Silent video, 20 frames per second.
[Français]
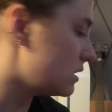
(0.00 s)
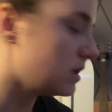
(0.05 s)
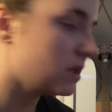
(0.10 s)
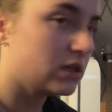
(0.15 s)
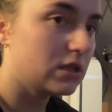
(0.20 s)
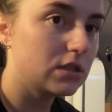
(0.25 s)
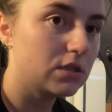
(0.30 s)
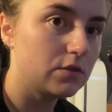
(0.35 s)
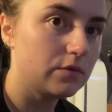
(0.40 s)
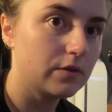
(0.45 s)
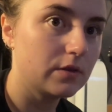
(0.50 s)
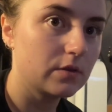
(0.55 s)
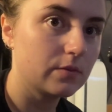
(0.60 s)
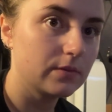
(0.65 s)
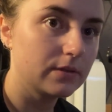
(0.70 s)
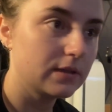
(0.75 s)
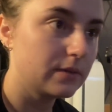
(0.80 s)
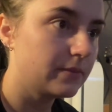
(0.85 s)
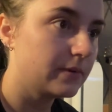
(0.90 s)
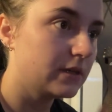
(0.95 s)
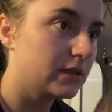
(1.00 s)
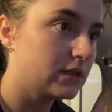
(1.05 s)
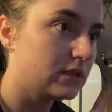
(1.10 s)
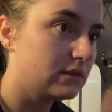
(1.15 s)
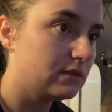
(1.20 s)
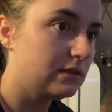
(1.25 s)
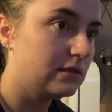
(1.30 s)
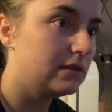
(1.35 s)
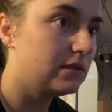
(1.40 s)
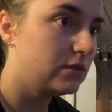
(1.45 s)
et je vais commencer par les
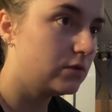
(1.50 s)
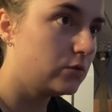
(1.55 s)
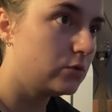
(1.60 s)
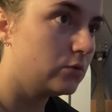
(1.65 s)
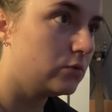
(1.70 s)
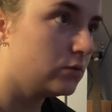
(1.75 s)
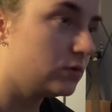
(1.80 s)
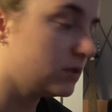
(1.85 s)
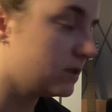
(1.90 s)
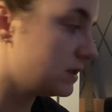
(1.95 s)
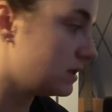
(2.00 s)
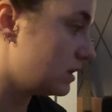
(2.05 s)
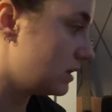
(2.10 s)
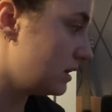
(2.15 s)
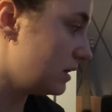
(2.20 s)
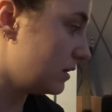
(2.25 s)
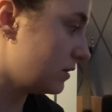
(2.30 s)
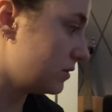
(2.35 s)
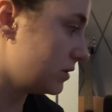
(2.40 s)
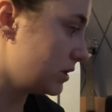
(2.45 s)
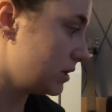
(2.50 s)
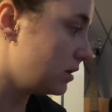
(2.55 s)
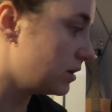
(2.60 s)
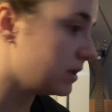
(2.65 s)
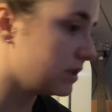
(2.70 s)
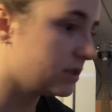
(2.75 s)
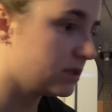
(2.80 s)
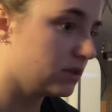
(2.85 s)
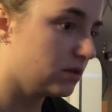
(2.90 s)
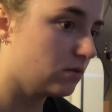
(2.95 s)
tissus, essayer de les ranger dans
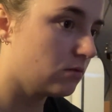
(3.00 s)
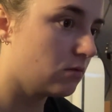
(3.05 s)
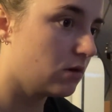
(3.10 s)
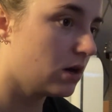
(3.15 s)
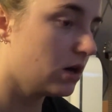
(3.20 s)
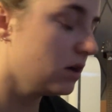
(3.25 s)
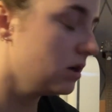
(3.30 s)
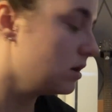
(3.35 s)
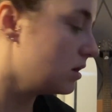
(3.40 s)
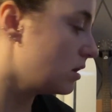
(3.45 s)
les tiroirs.